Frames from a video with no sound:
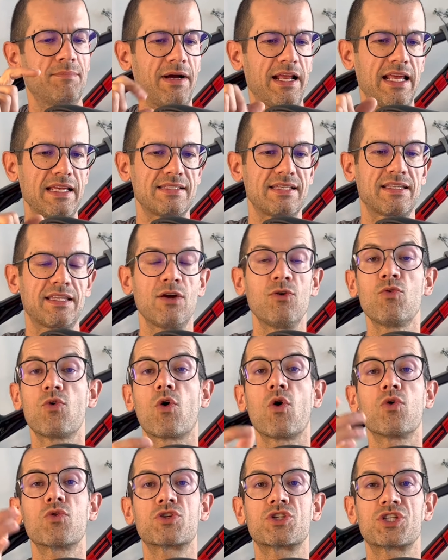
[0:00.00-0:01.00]
parece até um
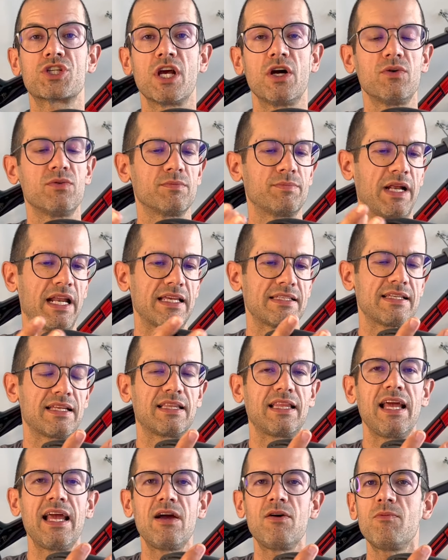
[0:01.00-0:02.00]
colchão, parece
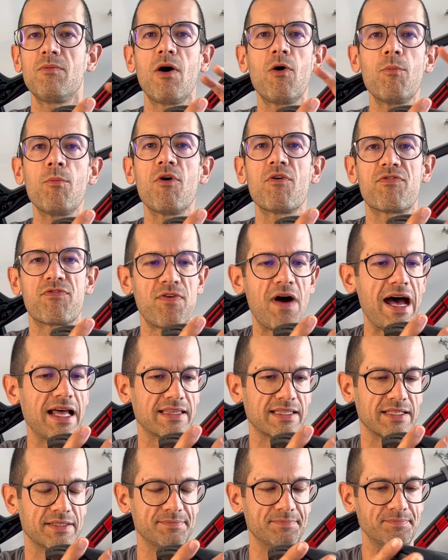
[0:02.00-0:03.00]
até uma
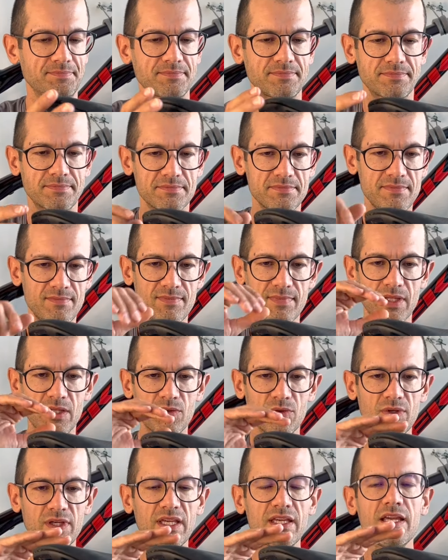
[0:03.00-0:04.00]
almofada.
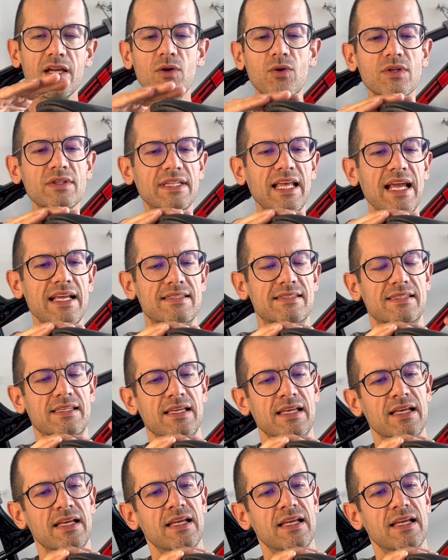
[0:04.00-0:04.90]
O que, que acontece?